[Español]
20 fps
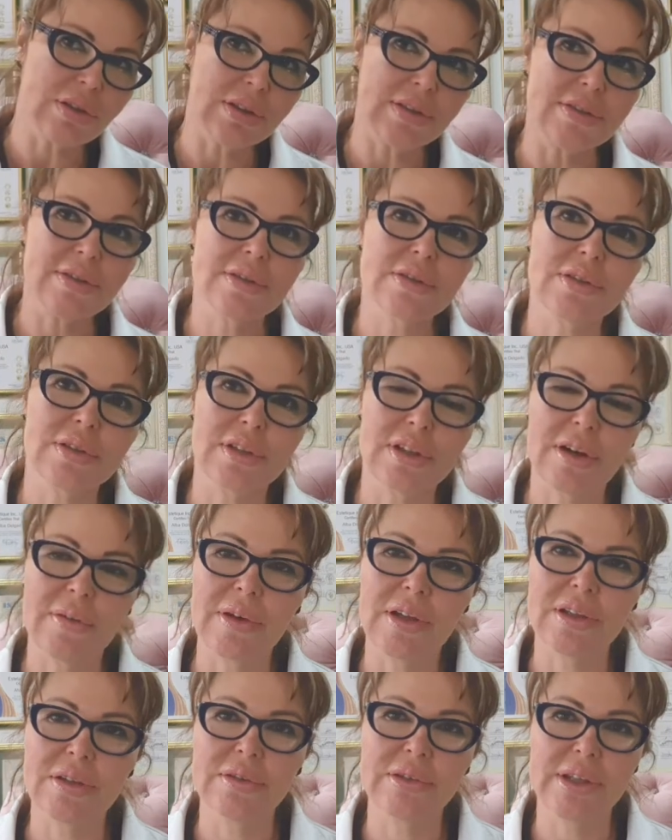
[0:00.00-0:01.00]
Les estoy
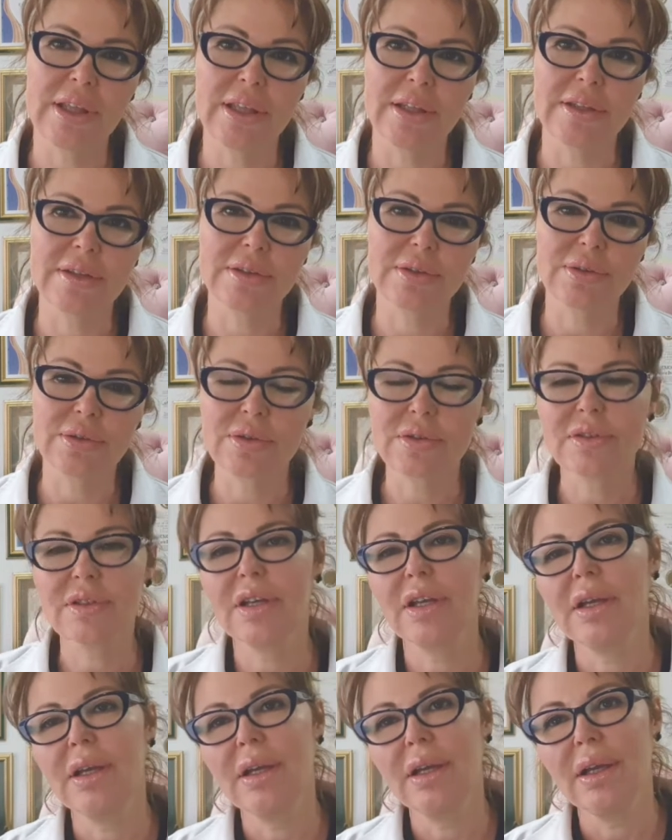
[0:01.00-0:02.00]
grabando videitos
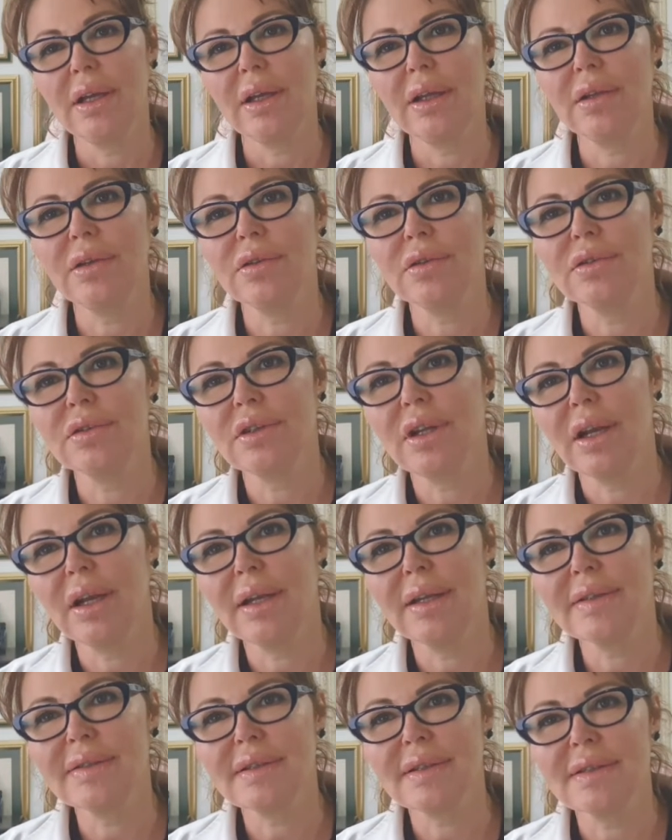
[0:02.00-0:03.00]
en donde
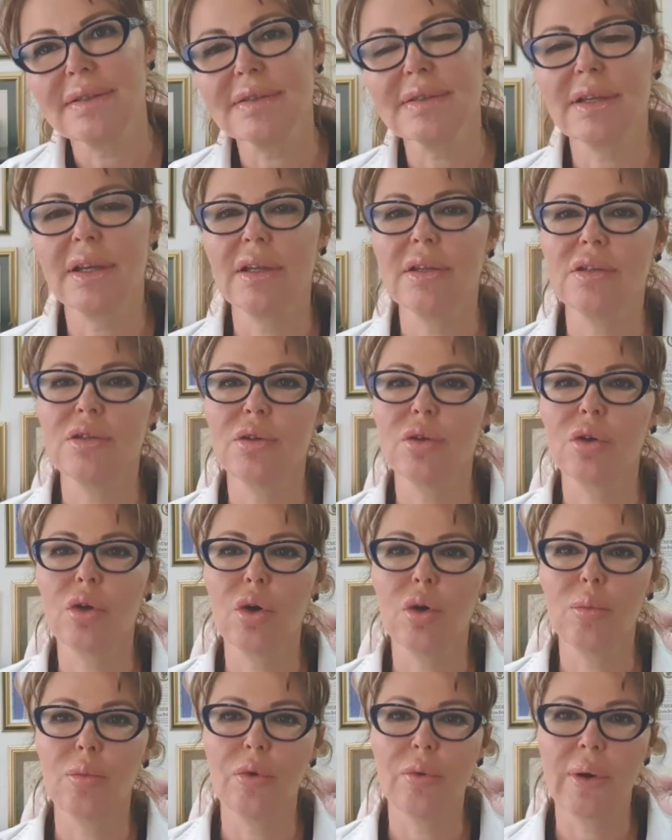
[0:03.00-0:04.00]
les enseño
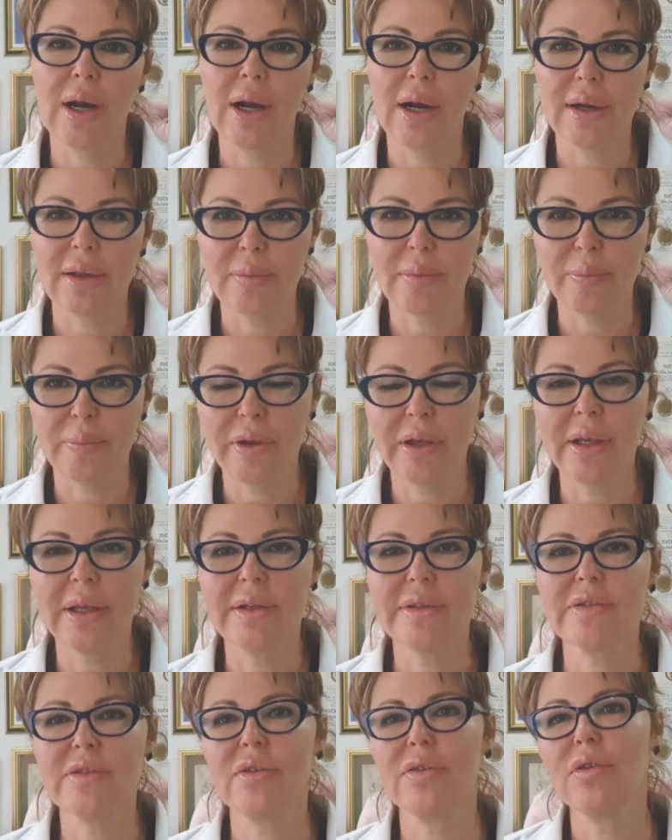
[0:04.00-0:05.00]
cómo bajar de
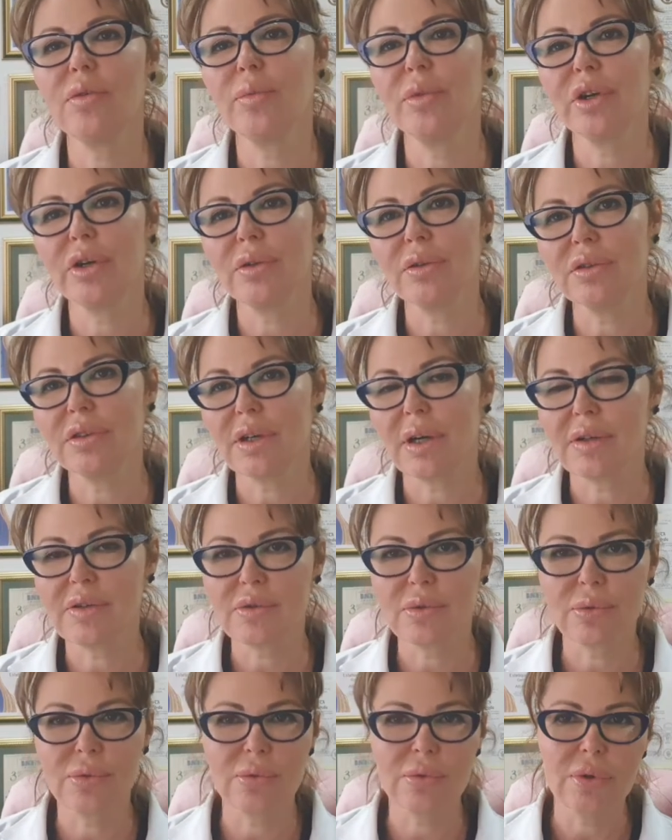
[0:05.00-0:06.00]
peso, cómo encontrar
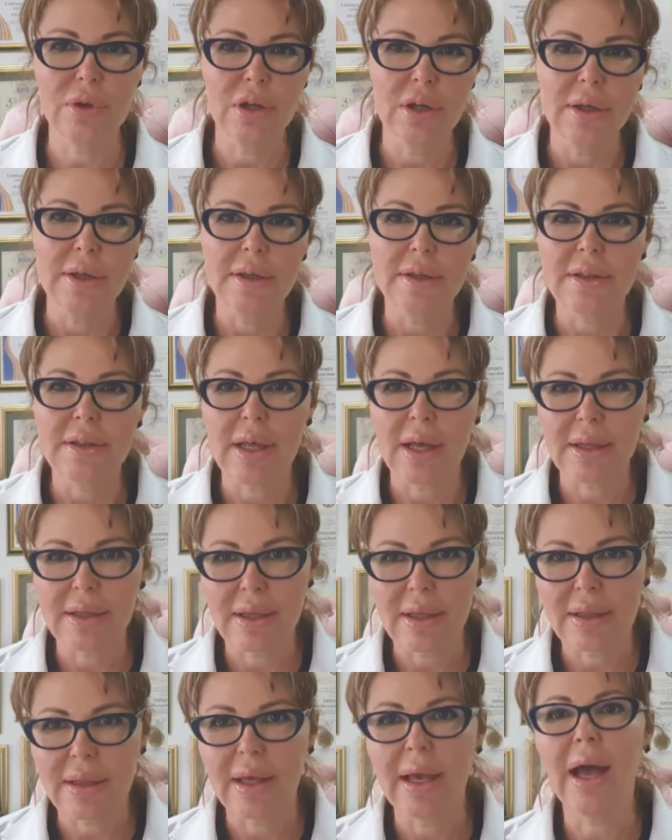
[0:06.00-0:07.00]
su talla
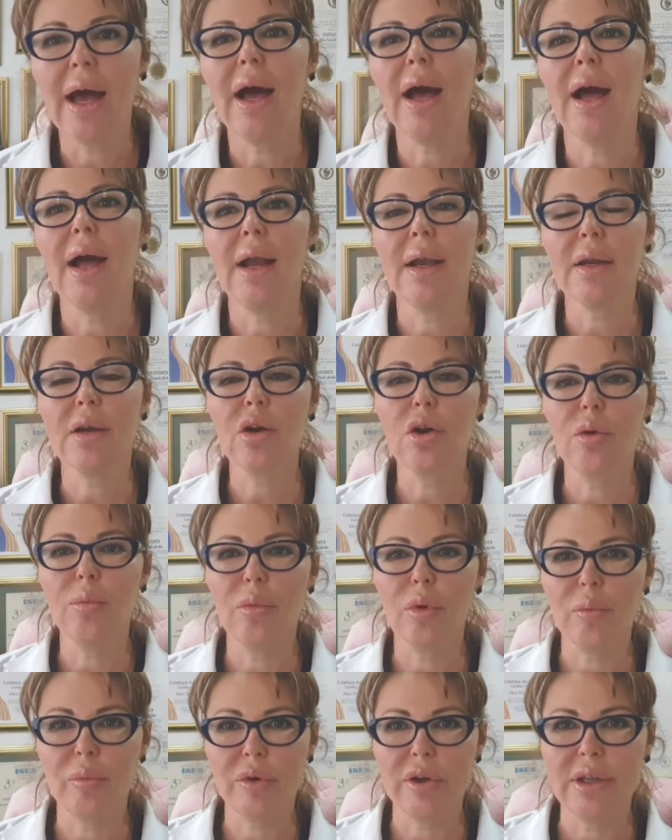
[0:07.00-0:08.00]
ideal,
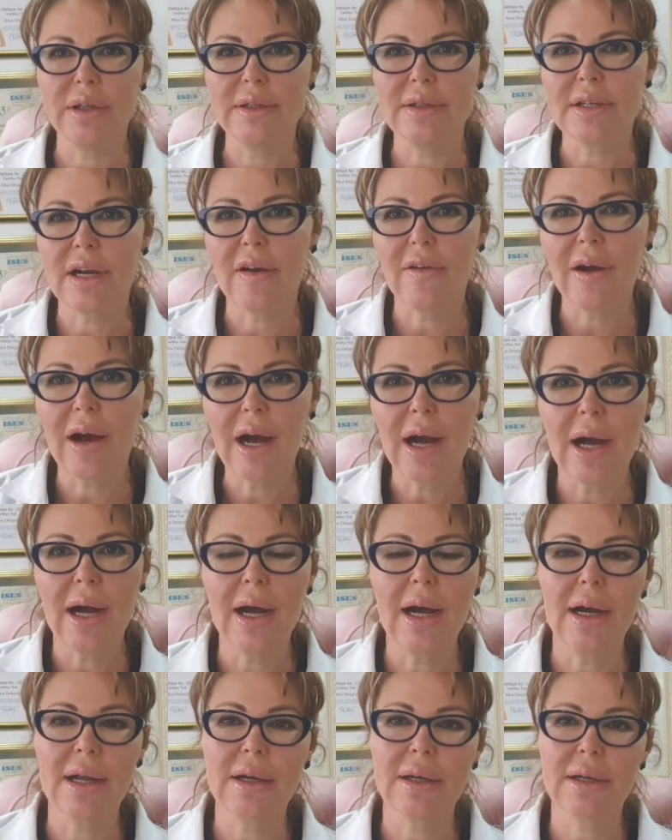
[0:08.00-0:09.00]
cómo pueden
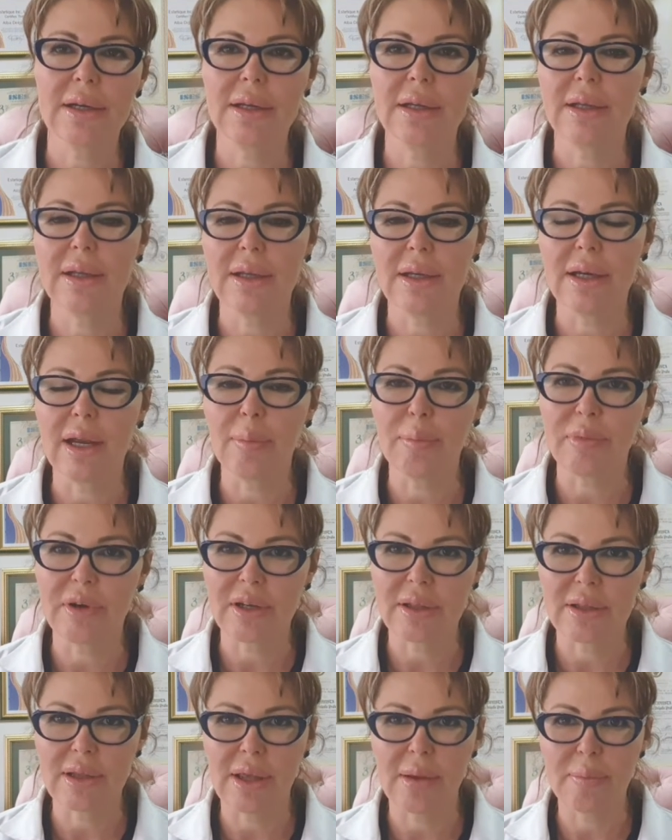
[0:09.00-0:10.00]
trabajar eh, la
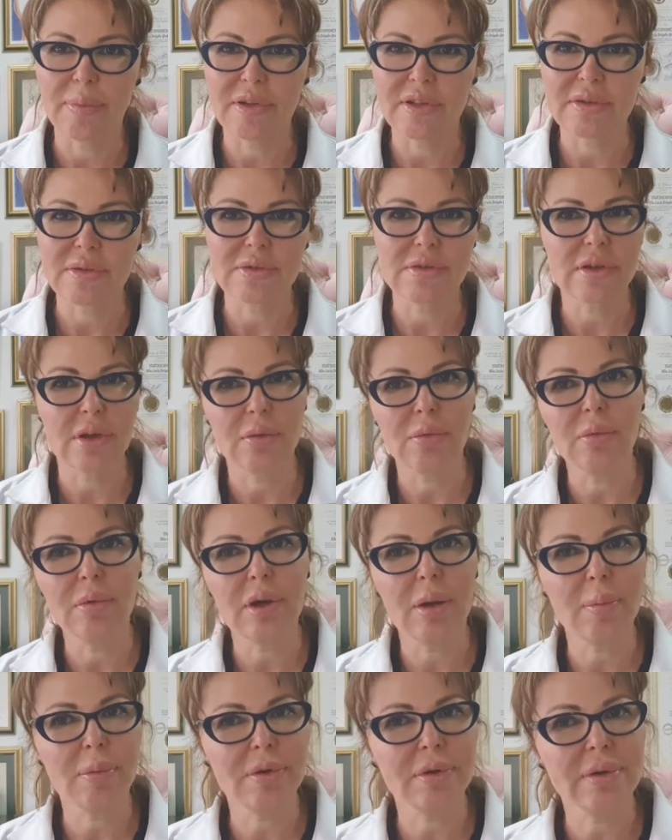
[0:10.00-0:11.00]
pérdida de peso
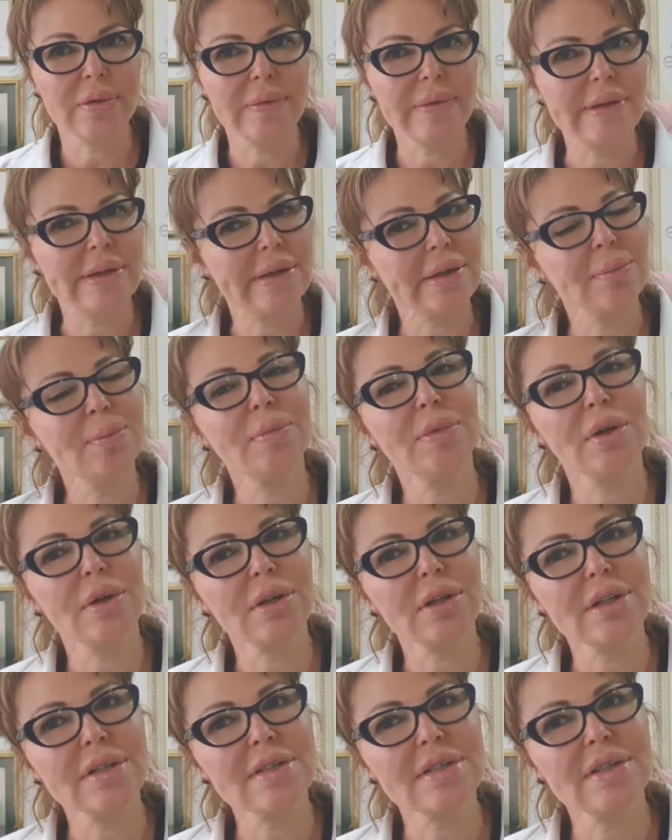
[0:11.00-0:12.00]
segura,
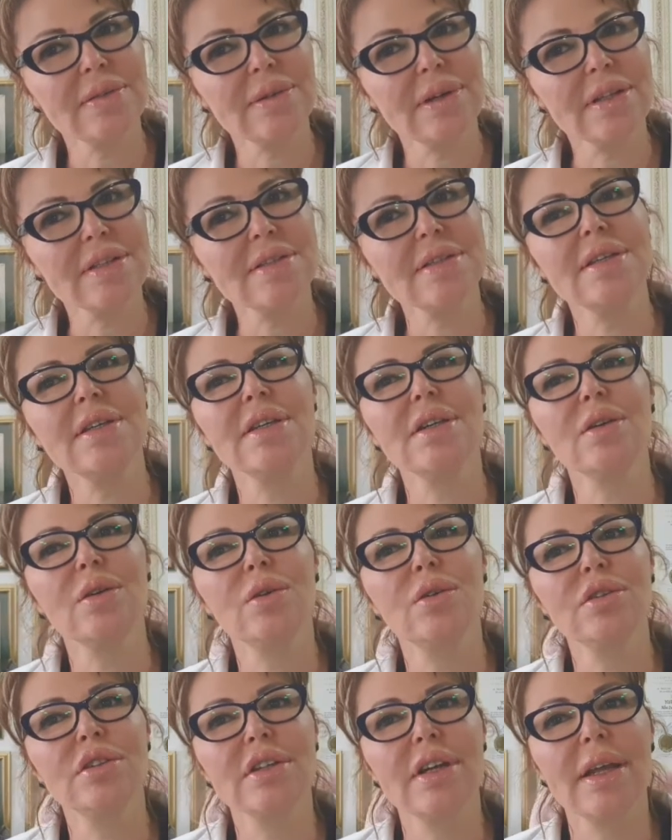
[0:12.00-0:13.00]
progresiva y sin
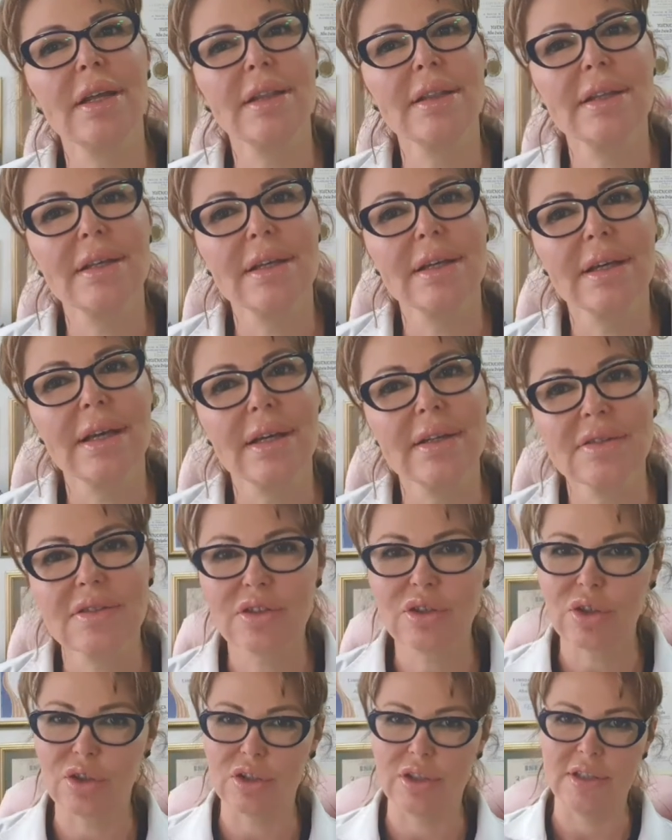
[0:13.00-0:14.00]

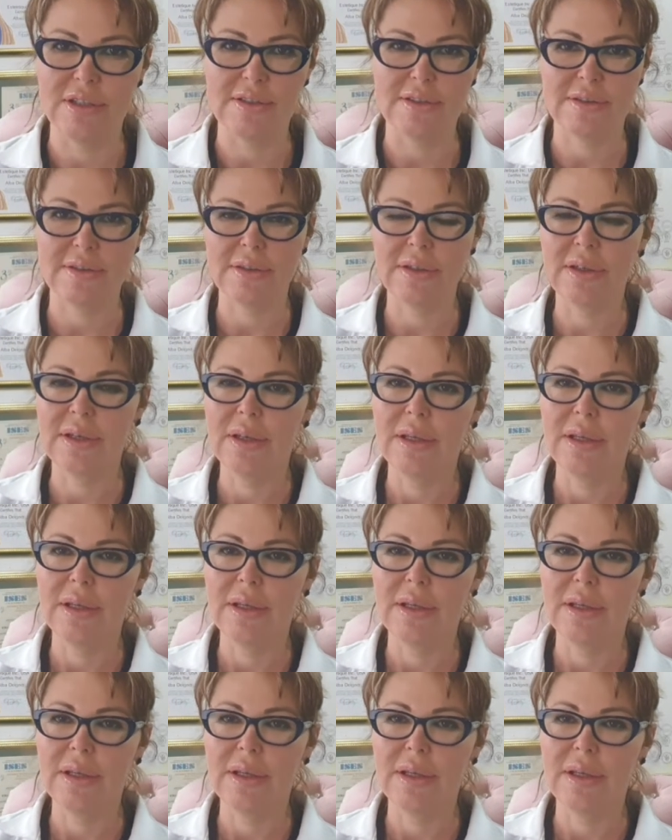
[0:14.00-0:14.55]
contraindicaciones.